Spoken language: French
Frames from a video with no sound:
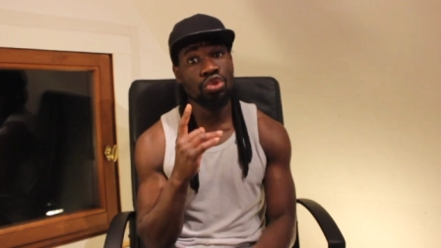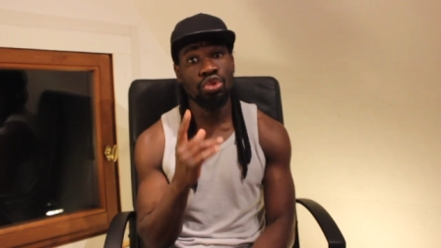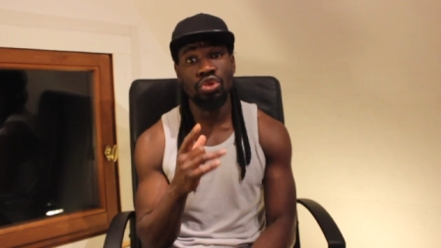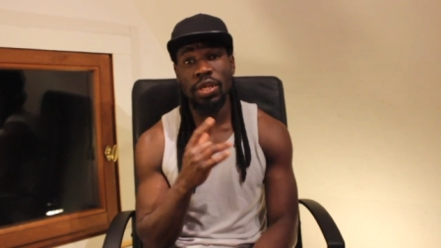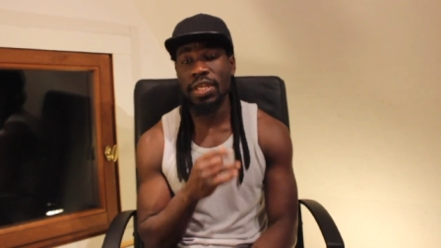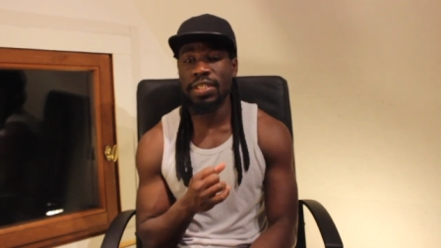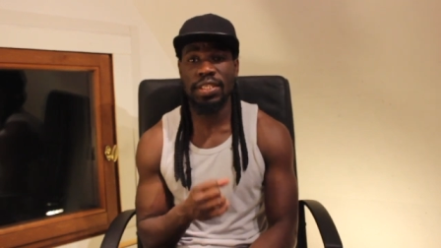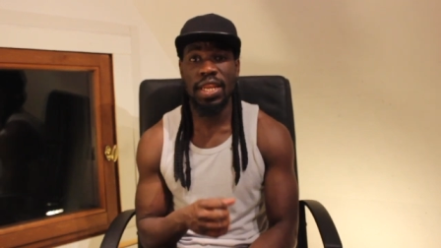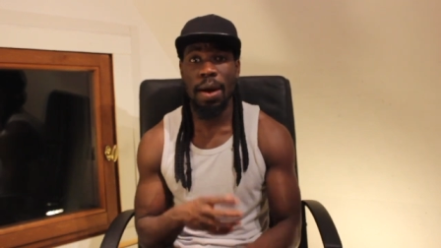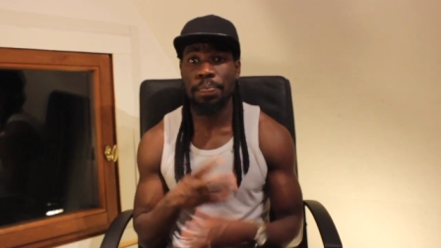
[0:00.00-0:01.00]
Tu donnes
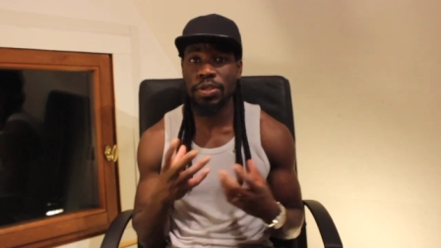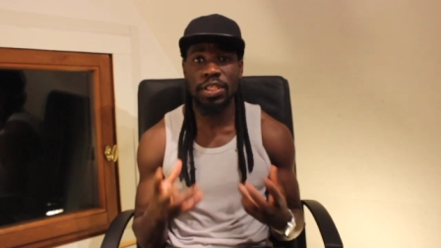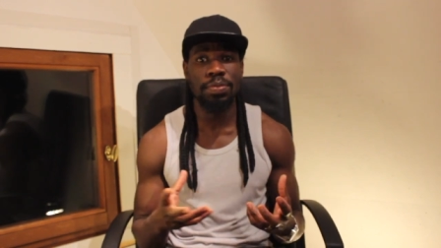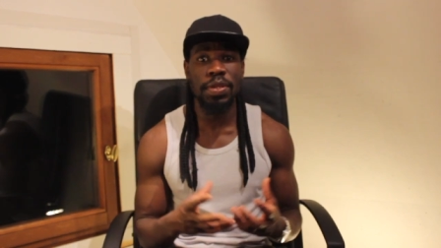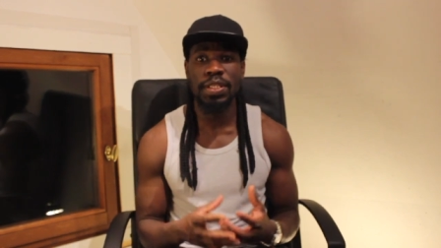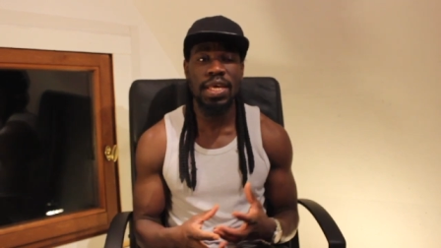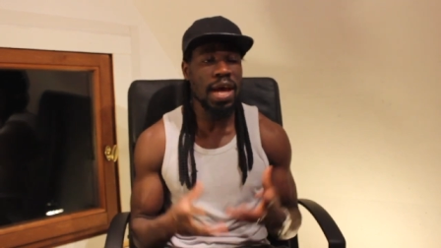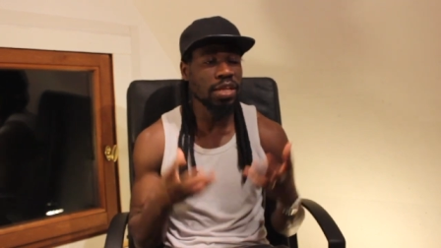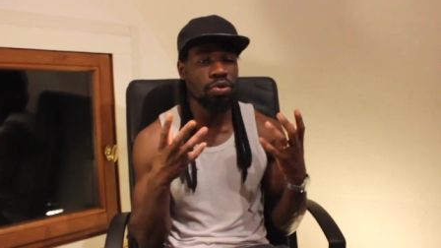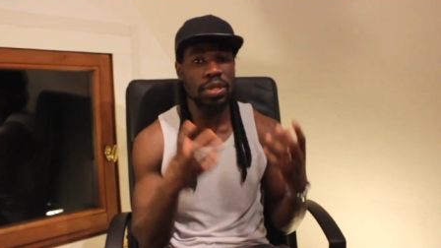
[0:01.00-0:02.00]
ainsi la
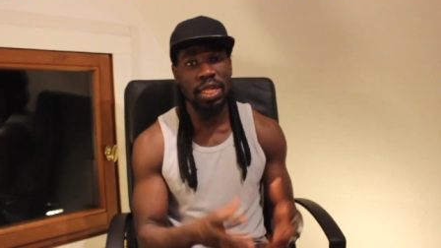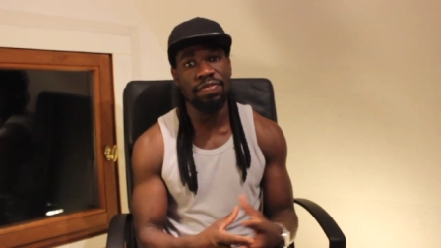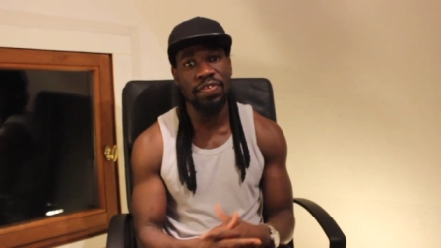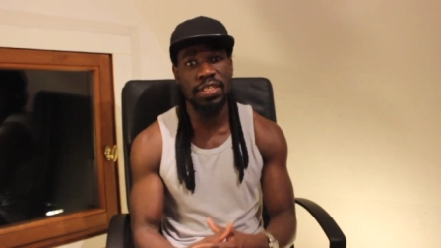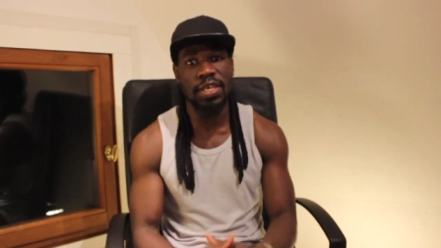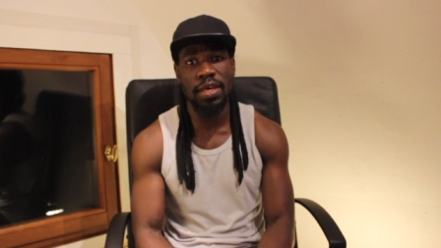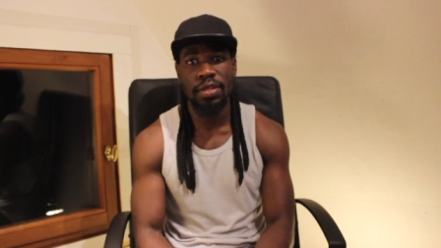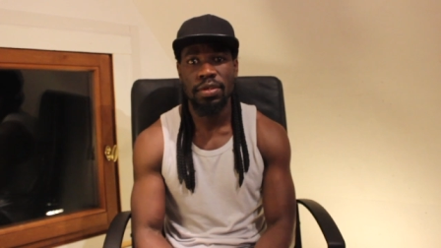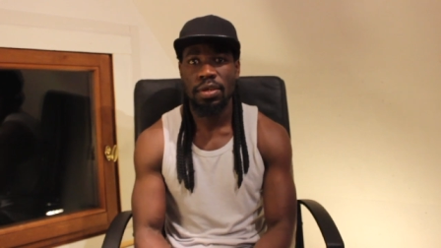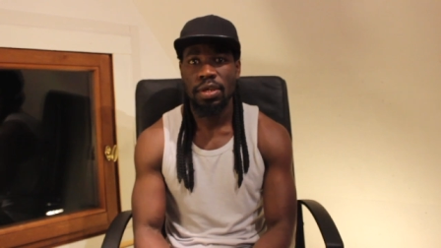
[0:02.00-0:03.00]
possibilité à ton adversaire